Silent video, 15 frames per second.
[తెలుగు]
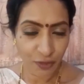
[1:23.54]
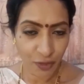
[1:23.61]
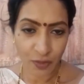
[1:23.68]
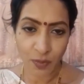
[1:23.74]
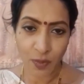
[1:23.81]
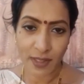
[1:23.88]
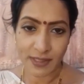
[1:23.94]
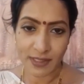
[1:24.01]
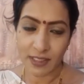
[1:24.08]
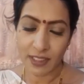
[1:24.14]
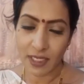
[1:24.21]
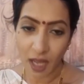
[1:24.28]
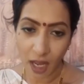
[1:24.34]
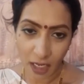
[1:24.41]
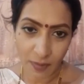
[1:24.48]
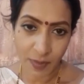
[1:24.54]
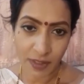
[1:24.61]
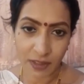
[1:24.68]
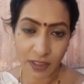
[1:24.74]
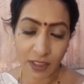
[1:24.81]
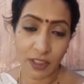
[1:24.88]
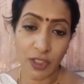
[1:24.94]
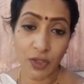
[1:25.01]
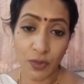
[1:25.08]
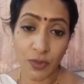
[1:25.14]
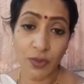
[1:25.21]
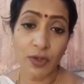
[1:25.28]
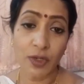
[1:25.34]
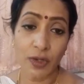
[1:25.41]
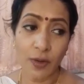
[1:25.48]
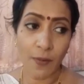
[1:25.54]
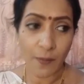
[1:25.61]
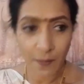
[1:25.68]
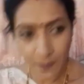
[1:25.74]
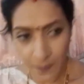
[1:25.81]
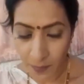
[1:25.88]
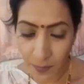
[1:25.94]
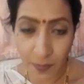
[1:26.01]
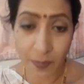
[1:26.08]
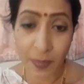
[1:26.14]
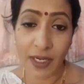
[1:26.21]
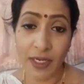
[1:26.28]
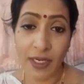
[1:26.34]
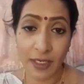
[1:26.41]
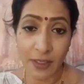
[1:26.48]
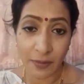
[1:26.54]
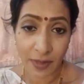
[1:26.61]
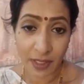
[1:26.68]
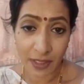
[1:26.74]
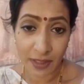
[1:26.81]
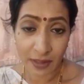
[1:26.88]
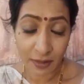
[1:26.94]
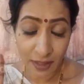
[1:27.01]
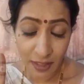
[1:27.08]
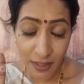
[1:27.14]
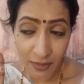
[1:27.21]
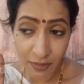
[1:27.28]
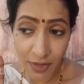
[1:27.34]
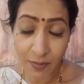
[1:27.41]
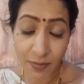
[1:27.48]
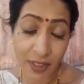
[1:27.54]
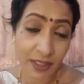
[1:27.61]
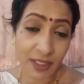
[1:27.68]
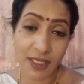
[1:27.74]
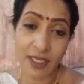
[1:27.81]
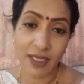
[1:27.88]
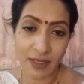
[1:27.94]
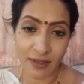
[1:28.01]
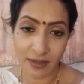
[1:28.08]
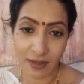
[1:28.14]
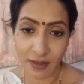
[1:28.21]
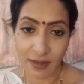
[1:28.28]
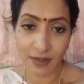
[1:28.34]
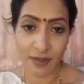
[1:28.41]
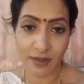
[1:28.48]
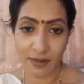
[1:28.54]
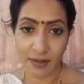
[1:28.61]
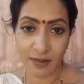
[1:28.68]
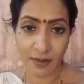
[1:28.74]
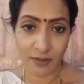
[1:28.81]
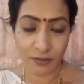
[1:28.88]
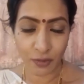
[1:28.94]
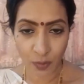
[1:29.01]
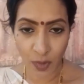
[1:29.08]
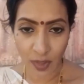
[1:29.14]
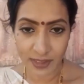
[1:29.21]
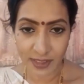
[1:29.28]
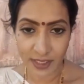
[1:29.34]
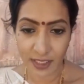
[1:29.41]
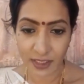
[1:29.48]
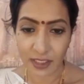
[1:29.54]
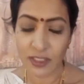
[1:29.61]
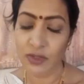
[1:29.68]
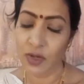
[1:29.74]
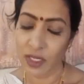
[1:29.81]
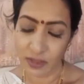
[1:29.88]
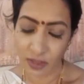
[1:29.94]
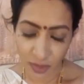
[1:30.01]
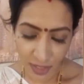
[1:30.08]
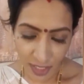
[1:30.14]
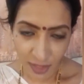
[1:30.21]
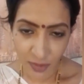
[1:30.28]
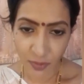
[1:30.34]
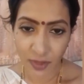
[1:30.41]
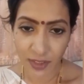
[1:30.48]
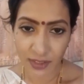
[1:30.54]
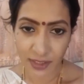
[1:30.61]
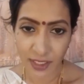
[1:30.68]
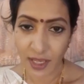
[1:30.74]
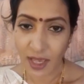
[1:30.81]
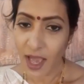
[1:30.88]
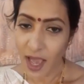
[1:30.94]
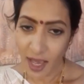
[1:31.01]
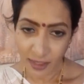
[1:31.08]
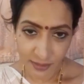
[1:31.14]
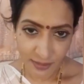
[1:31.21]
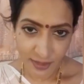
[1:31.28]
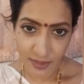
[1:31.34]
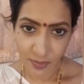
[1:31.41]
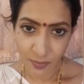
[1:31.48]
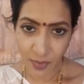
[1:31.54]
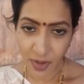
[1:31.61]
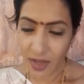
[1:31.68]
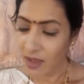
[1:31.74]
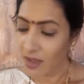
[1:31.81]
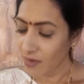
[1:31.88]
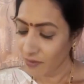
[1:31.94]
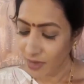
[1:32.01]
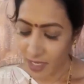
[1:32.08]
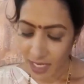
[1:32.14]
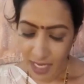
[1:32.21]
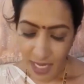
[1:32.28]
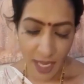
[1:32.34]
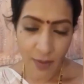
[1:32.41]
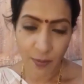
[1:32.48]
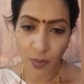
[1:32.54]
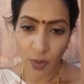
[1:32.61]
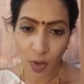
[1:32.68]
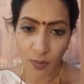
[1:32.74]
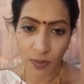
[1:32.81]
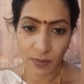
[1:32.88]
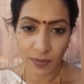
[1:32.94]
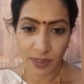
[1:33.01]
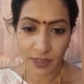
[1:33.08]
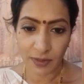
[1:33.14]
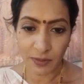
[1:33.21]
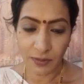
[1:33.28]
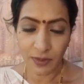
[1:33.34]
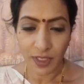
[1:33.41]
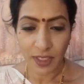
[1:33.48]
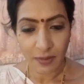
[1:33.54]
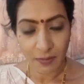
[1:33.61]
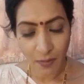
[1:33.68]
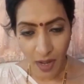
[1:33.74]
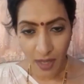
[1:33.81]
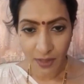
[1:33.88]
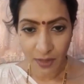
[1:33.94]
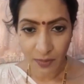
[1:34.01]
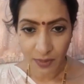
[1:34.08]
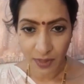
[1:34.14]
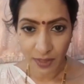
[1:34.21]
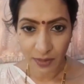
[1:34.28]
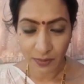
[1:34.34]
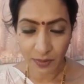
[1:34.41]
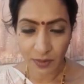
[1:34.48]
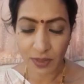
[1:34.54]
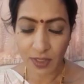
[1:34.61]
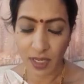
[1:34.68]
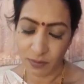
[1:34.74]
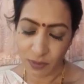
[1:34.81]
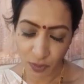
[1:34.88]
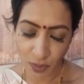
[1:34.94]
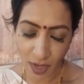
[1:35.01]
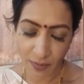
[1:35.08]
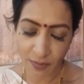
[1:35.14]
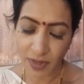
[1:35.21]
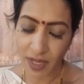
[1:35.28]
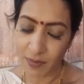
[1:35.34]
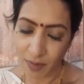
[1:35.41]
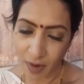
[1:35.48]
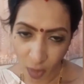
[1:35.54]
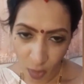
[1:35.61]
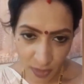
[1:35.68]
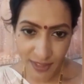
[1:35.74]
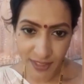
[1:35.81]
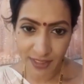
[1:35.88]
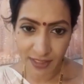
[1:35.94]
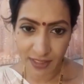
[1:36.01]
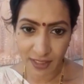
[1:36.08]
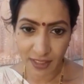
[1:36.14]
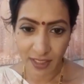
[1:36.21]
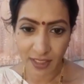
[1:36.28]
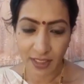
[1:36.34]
ఫుడ్ పాయిజన్ అయింది నాకు మాత్రం కాదు యూనిట్లో పన్నెండు మంది ఇరవై మందికి ఫుడ్ పాయిజన్ అయింది సో అందులో నేను ఒకటి అంతే తప్ప వేరే ఏం ప్రాబ్లం లేదు బాగానే ఉన్నాను ఐఎమ్ సో హ్యాపీ ఐఎమ్ ఆల్ రైట్